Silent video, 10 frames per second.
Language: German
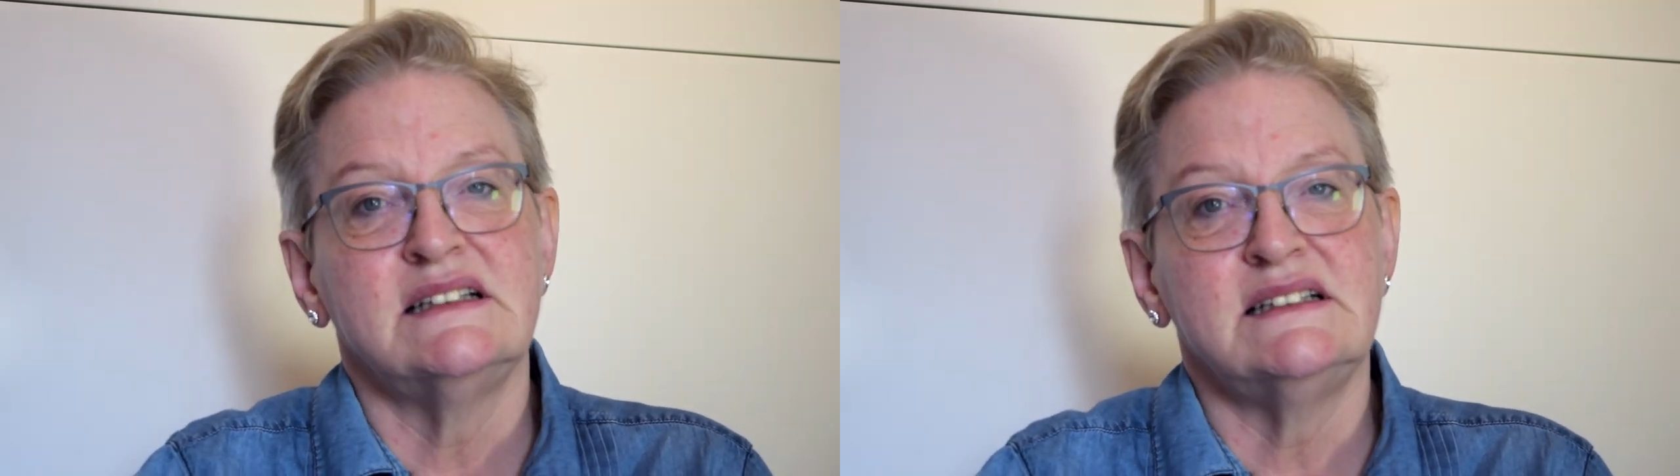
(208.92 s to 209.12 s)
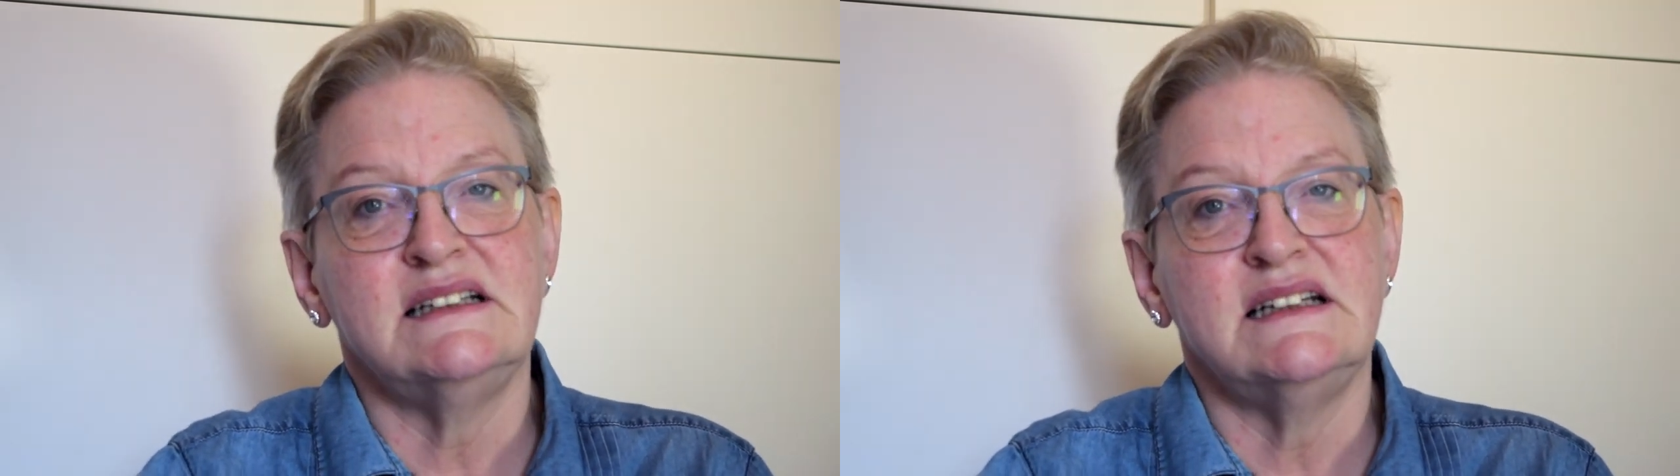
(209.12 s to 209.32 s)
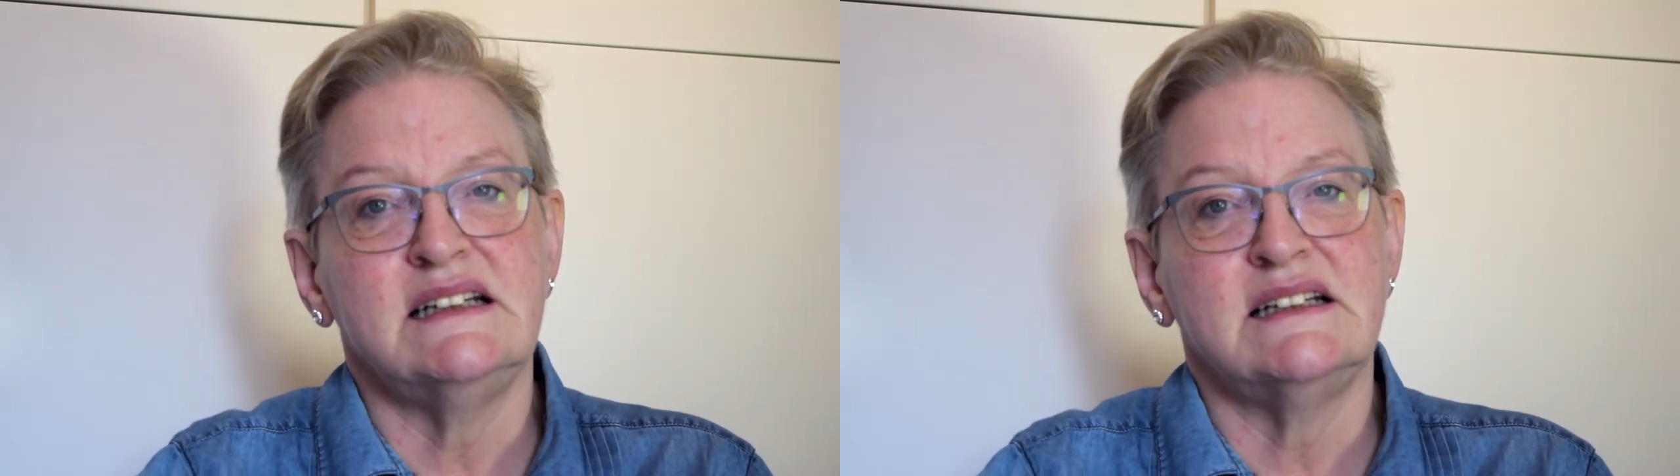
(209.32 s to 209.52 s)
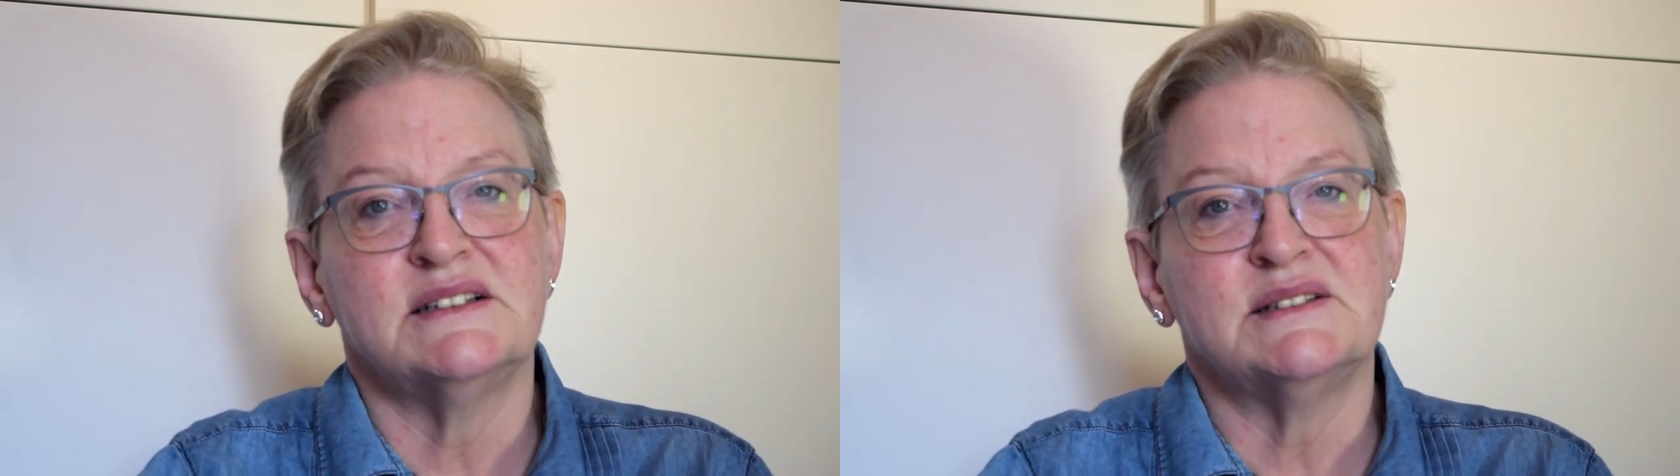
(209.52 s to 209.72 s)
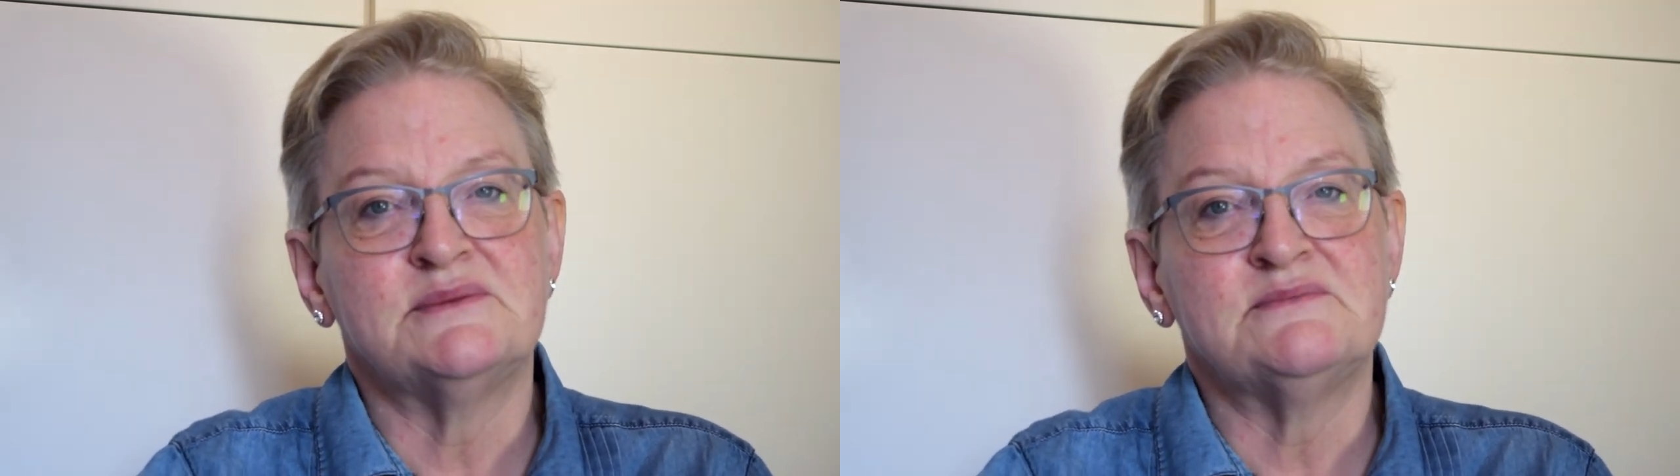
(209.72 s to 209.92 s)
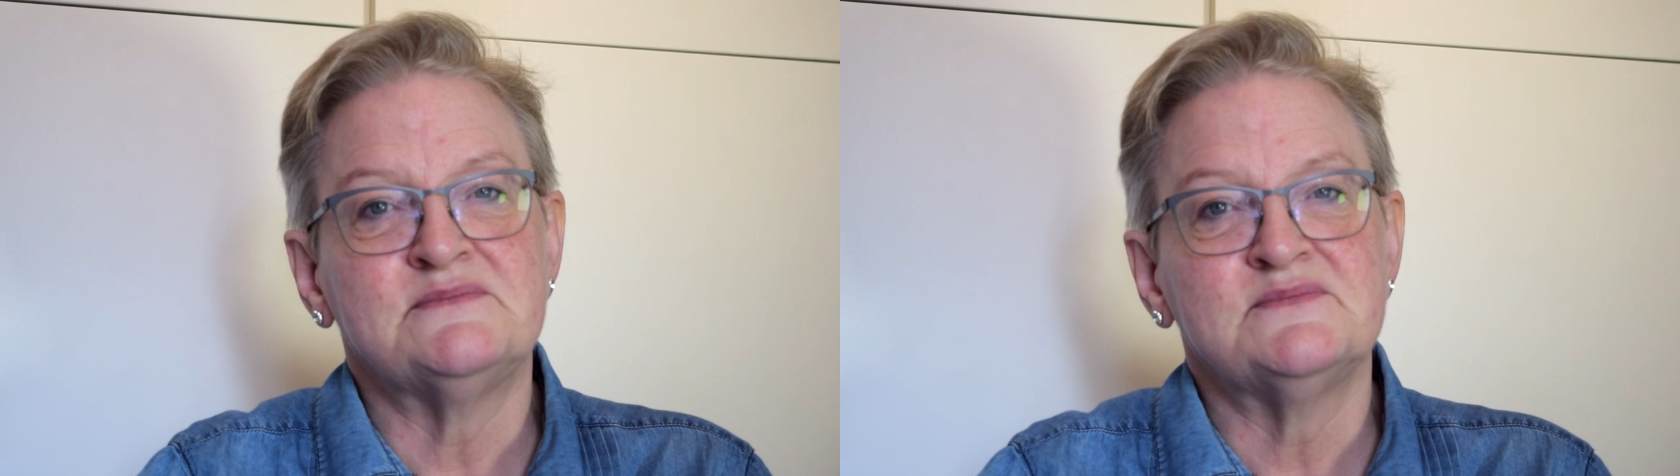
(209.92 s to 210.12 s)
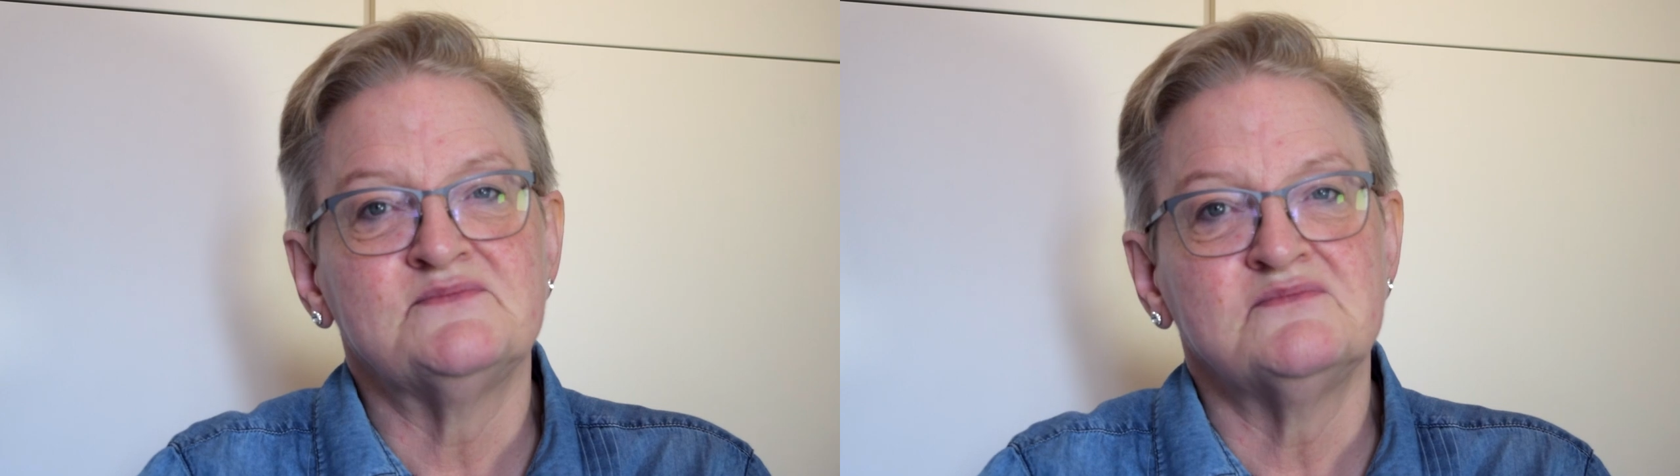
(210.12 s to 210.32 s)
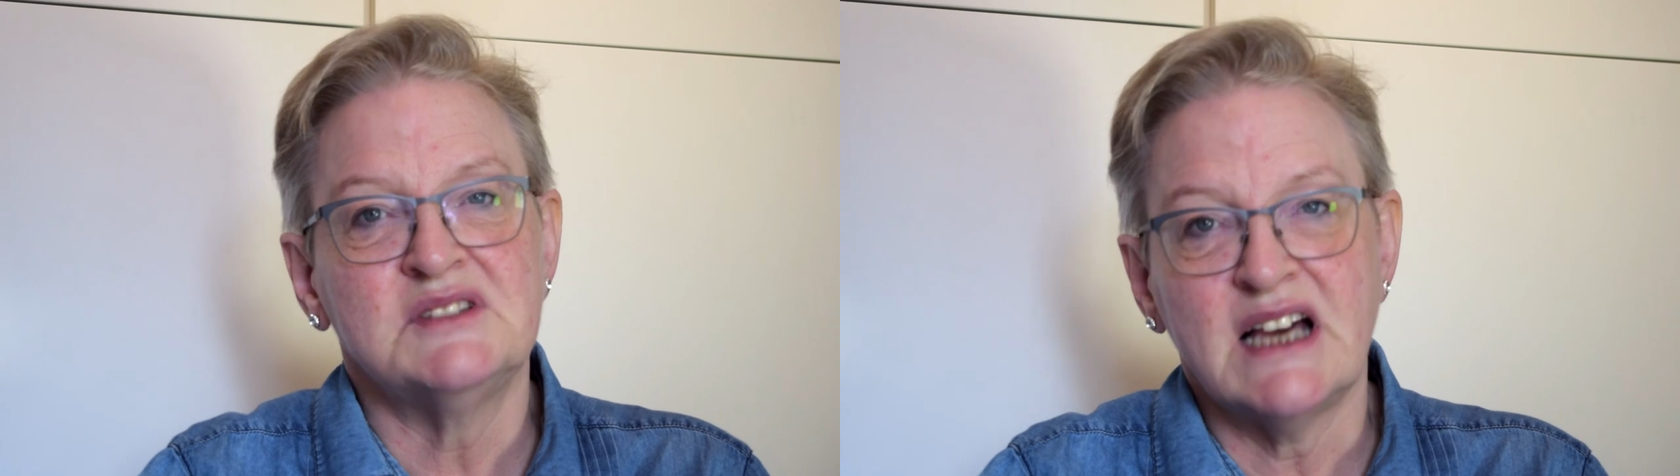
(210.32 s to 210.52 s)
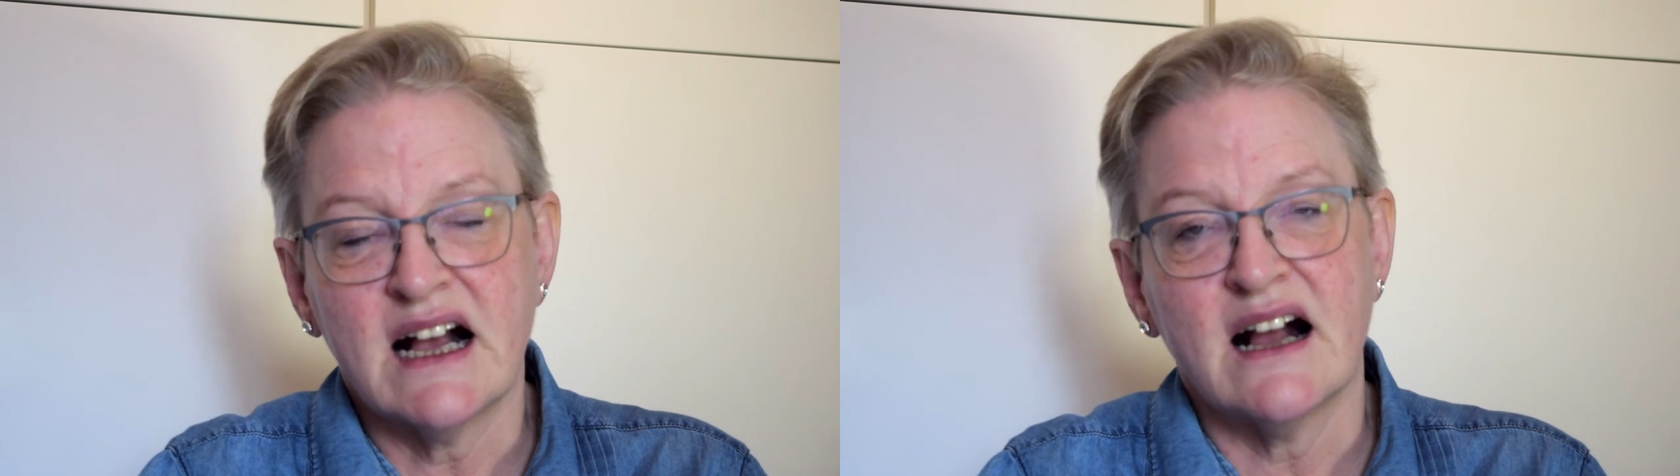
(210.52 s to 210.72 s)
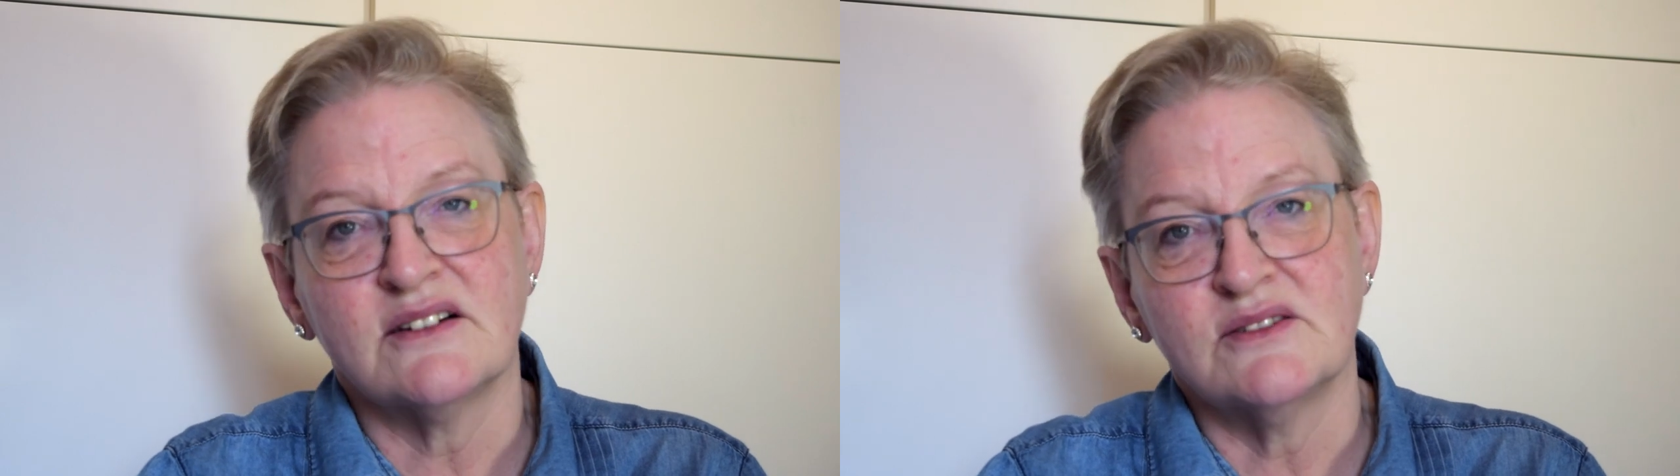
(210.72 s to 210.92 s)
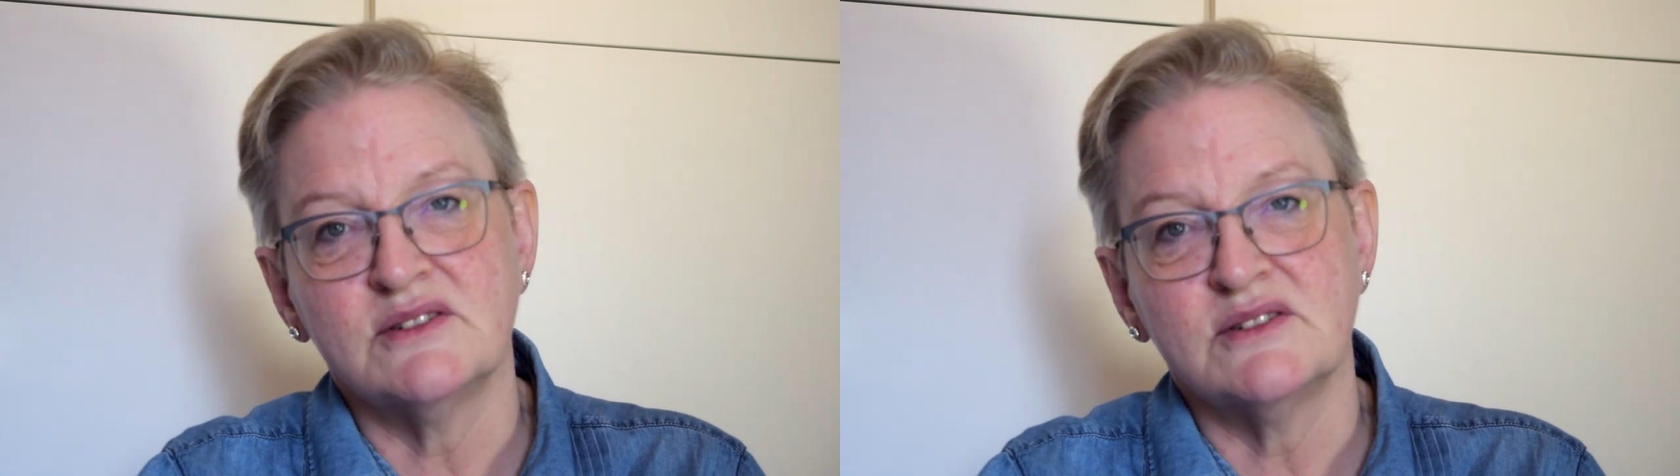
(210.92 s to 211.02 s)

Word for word: die ähm, Jahrgang